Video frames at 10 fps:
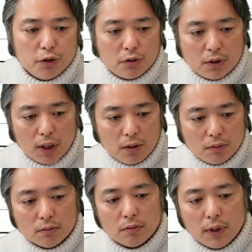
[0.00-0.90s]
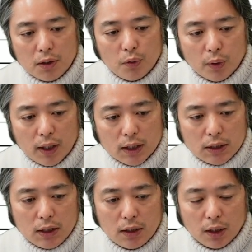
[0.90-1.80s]
術前のレントゲン
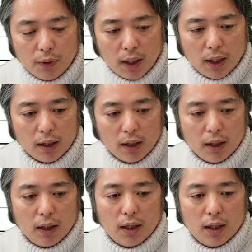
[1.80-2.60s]
や CT では、